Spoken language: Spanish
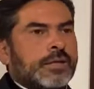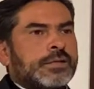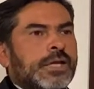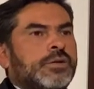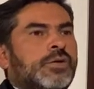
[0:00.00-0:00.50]

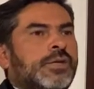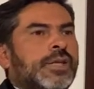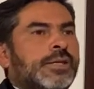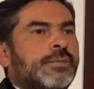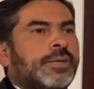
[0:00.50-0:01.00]
Señor,
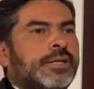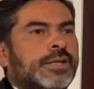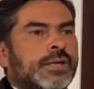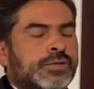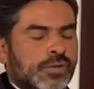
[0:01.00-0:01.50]
date
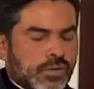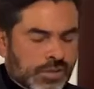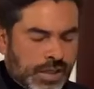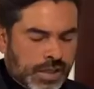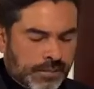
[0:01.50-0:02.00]
prisa en
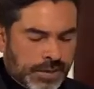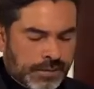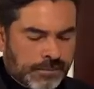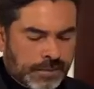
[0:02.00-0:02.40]
socorrerme.